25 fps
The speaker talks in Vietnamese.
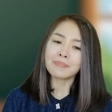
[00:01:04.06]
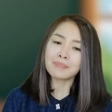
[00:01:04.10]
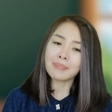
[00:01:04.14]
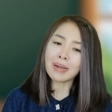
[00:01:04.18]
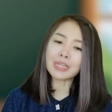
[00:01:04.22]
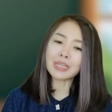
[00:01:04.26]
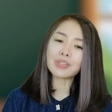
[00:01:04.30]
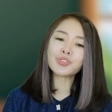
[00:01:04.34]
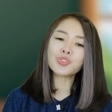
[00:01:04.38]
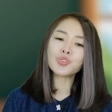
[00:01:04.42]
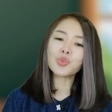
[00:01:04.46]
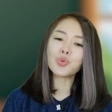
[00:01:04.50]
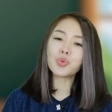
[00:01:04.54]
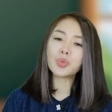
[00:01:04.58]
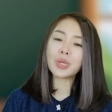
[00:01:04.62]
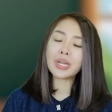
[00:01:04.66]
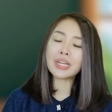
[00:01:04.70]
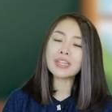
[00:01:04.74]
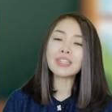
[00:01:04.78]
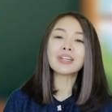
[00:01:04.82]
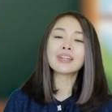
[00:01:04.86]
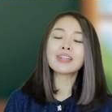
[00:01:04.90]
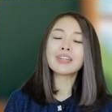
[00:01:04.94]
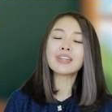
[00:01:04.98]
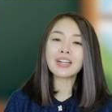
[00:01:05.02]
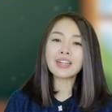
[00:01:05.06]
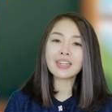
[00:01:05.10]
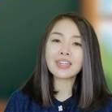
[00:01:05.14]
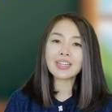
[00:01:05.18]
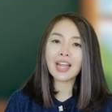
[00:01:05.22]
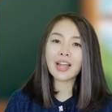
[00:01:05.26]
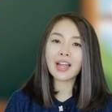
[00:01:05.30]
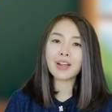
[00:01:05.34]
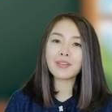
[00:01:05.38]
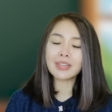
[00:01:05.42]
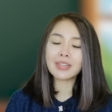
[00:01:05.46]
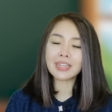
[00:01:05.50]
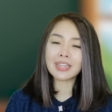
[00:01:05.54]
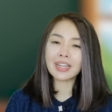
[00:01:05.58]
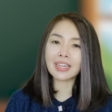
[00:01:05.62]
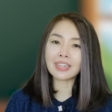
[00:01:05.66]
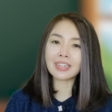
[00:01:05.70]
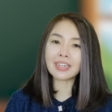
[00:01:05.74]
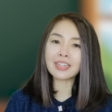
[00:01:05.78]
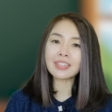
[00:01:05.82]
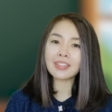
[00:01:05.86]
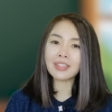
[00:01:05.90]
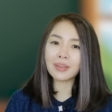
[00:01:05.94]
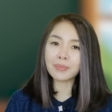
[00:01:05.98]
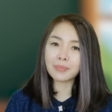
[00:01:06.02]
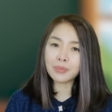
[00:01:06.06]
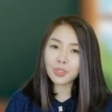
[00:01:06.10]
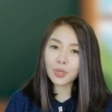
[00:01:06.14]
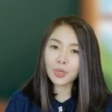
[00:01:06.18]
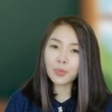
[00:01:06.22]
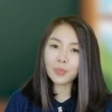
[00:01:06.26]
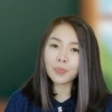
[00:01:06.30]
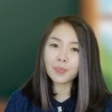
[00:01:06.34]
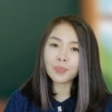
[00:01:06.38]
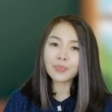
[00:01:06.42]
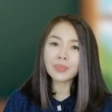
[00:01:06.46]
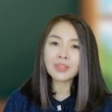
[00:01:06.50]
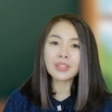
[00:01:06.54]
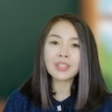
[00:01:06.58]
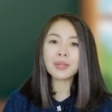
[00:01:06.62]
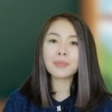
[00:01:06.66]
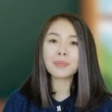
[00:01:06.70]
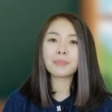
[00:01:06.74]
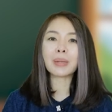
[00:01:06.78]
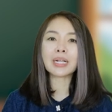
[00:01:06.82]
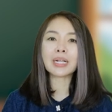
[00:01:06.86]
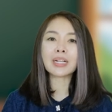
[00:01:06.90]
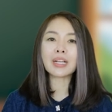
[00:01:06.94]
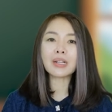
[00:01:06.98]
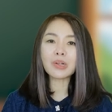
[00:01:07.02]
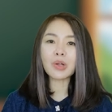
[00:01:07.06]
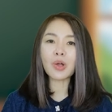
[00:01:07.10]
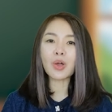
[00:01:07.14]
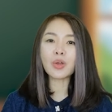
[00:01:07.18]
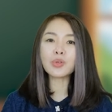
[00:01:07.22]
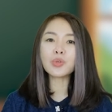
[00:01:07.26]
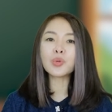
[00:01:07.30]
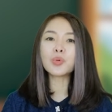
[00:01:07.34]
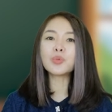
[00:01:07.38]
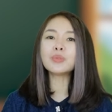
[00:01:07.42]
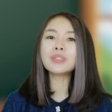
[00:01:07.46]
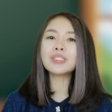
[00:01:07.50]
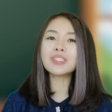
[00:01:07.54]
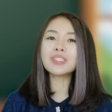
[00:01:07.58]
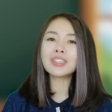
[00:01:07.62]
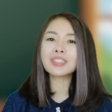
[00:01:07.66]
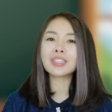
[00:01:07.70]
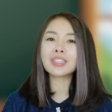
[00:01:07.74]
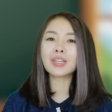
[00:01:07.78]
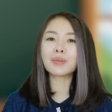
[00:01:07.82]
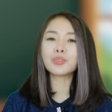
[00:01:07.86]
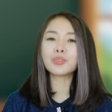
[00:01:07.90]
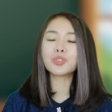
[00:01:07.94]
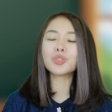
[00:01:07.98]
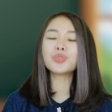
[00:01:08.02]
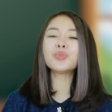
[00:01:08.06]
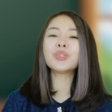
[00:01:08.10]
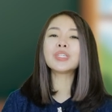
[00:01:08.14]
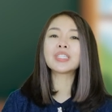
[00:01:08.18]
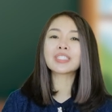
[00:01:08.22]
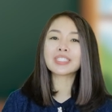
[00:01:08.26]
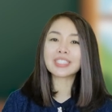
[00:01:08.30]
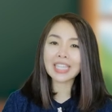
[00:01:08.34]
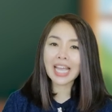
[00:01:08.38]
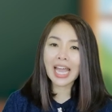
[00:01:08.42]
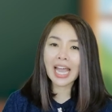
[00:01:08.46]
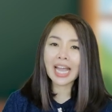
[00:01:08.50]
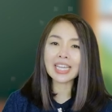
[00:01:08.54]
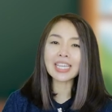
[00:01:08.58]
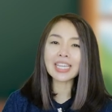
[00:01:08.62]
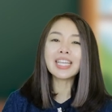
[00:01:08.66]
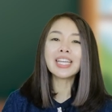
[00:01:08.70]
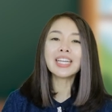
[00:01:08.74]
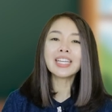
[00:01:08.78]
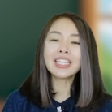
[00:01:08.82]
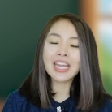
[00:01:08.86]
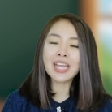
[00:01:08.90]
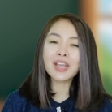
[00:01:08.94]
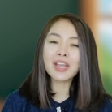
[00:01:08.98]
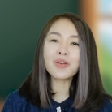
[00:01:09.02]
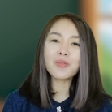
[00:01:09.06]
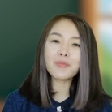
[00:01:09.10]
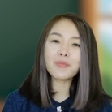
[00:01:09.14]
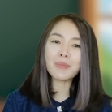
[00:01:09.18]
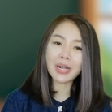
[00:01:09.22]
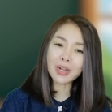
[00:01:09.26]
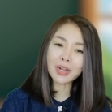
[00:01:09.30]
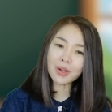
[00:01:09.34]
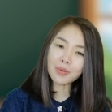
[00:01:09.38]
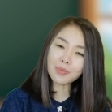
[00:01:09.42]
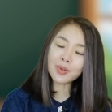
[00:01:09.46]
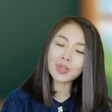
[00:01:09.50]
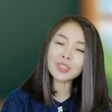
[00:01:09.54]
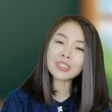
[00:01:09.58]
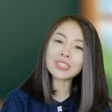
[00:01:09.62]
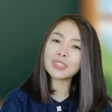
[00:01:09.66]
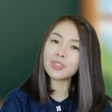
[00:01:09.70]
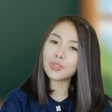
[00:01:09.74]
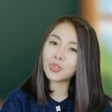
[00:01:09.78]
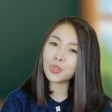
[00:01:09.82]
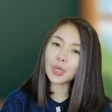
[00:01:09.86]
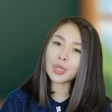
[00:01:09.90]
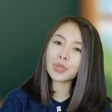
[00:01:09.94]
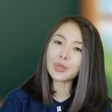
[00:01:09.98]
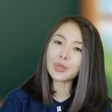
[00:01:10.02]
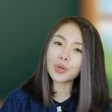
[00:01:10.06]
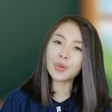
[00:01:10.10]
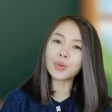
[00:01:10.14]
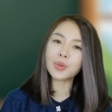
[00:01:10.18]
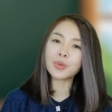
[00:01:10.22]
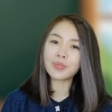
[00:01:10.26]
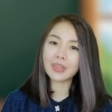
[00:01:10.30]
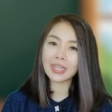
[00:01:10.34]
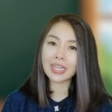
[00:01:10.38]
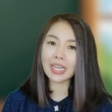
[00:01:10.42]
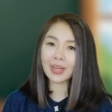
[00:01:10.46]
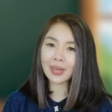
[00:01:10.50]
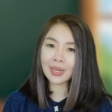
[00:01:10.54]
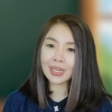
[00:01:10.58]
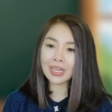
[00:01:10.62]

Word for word: mặc dù đã được nâng cao về khả năng tập trung, nhưng mà các con cũng chưa tập trung được dài nếu mà không có sự chuyển đổi về hoạt